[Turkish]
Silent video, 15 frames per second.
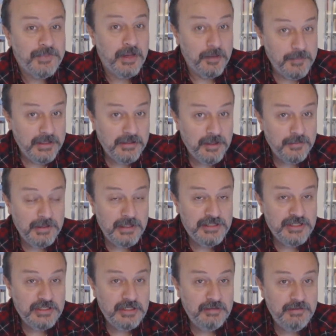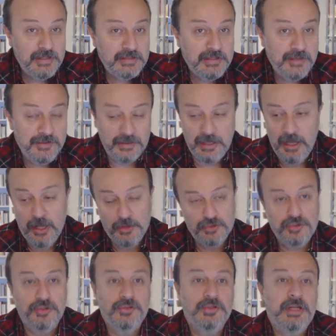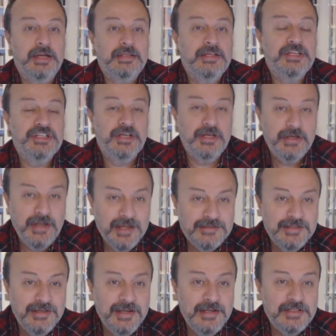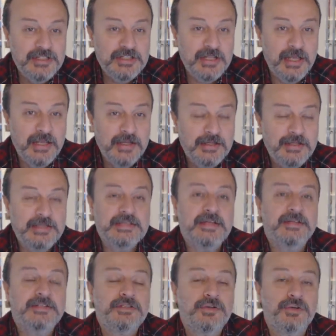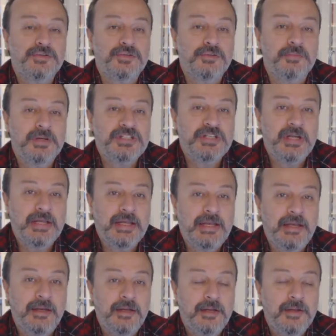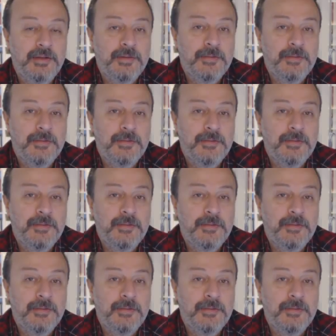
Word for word: Amerika Birleşik Devletleri'nde son olarak yaşananı hatırlayın işte. Nisan'ın CEO'sunun başına geleni.